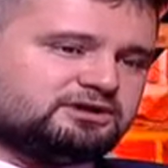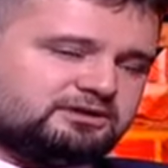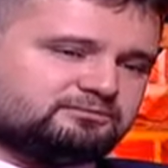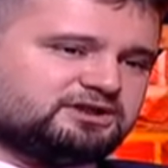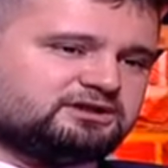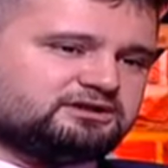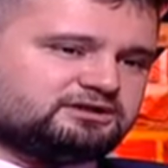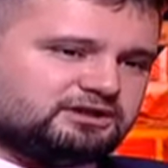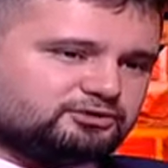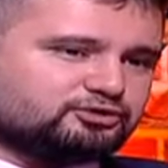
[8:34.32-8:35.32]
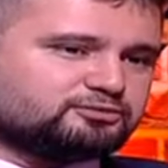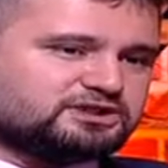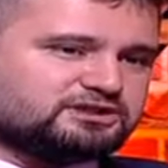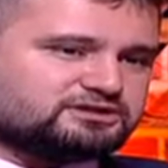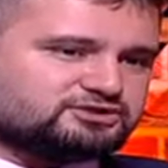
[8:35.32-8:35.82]
hem de
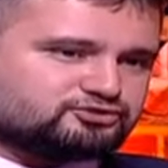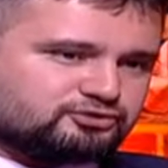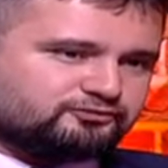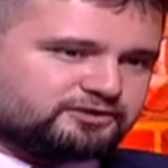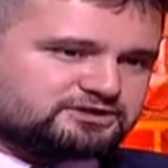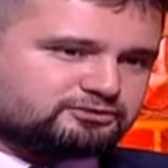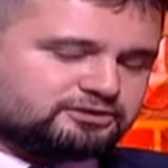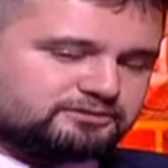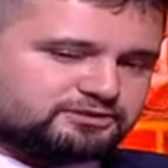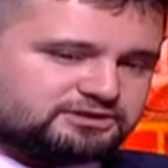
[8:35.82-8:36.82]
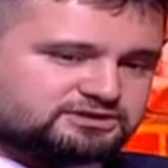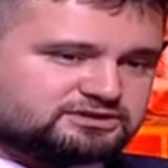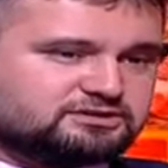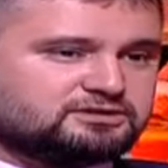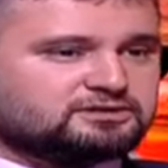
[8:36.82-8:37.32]
ekonomik getirisi çok fazla olan bir
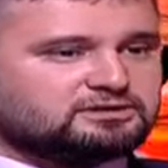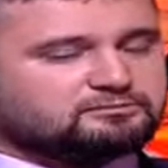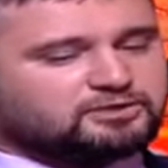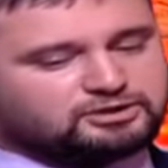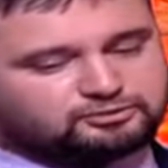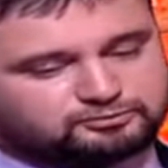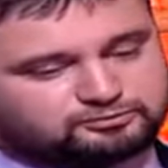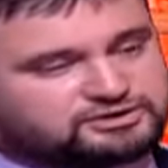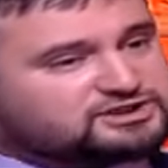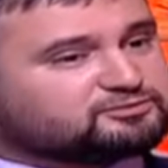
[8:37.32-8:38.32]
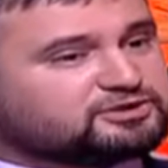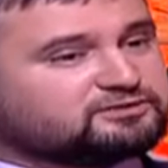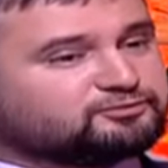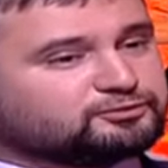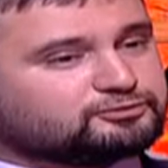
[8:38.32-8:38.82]
iş. Malum bir cep
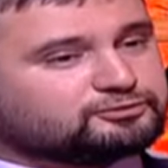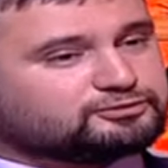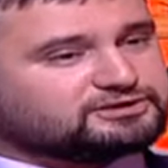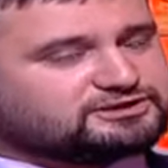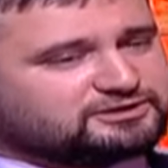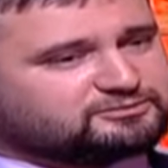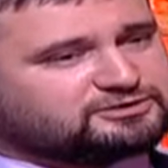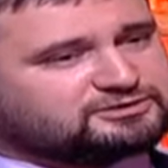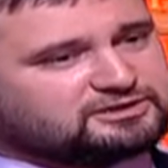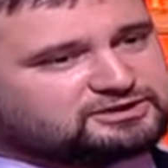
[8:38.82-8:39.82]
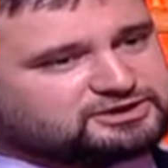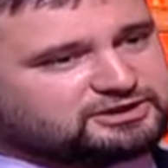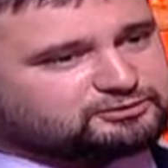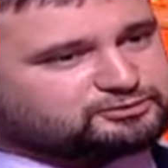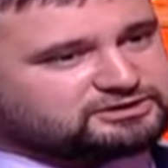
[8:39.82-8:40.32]
telefonunun gramı
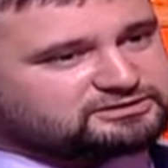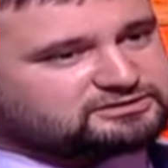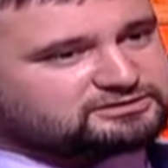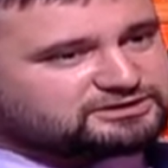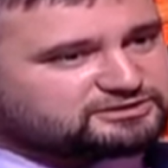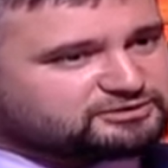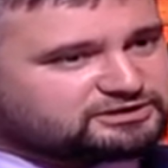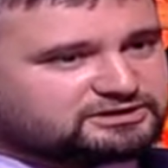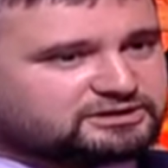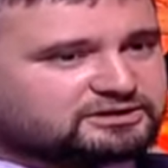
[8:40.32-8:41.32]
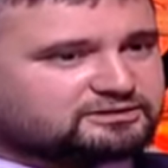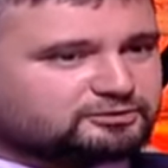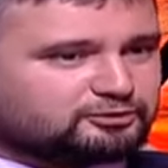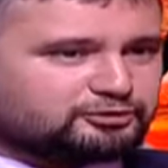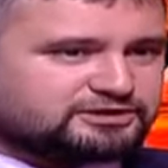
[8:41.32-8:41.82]
aşağı yukarı 20 lira,
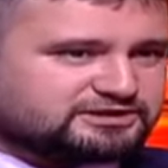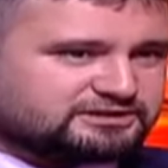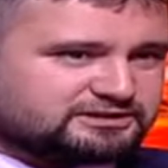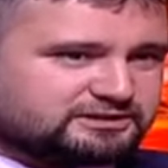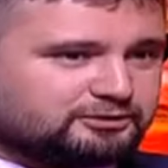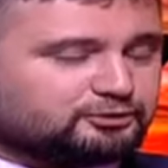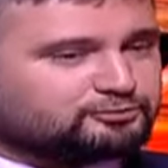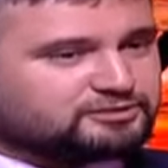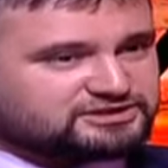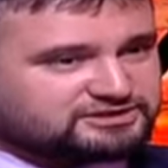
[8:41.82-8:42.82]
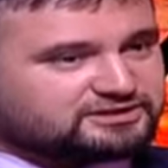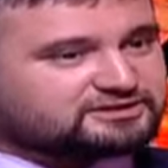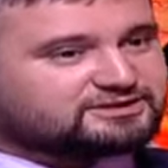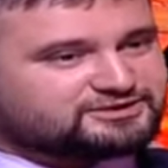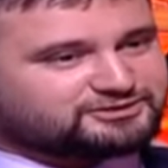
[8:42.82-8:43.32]
12 lira, 15
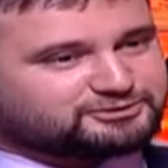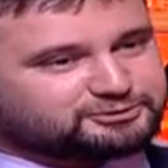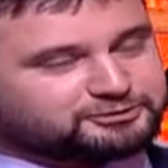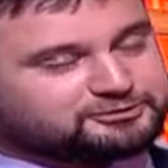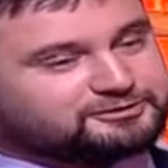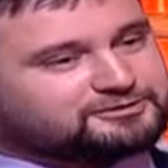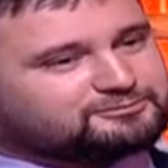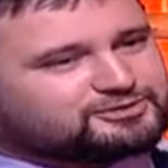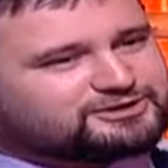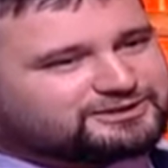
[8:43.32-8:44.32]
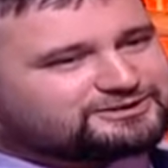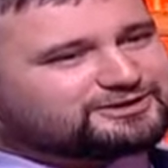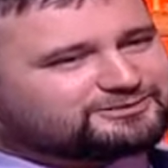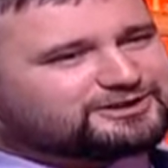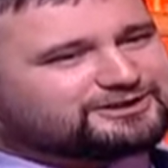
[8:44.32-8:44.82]
liradan satılıyor. Bir şeyin
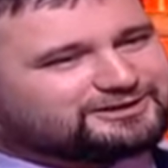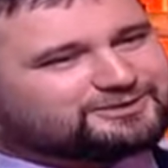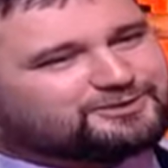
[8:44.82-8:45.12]
gramı ne kadar